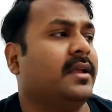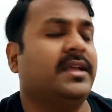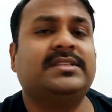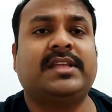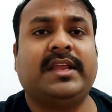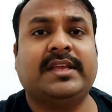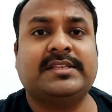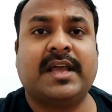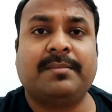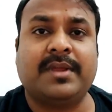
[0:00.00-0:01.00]
इस तरीके
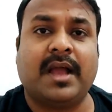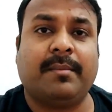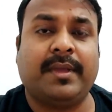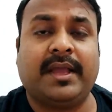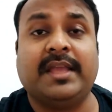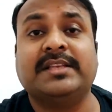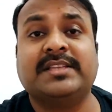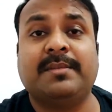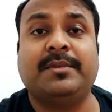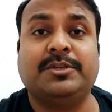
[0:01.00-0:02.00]
से आप यहाँ पे कहीं
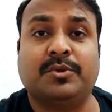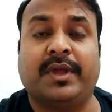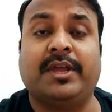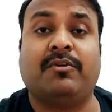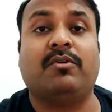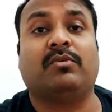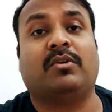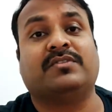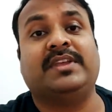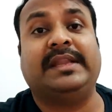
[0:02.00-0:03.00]
से भी जो है रोड
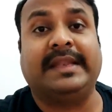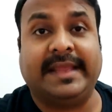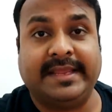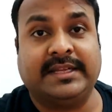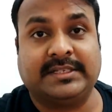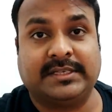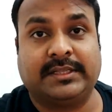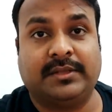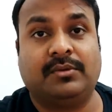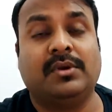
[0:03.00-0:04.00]
क्रॉसिंग नहीं कर
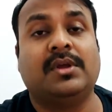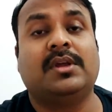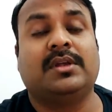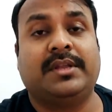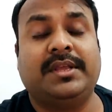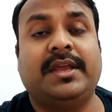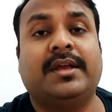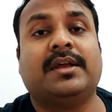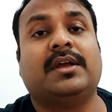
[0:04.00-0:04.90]
सकते हो ठीक है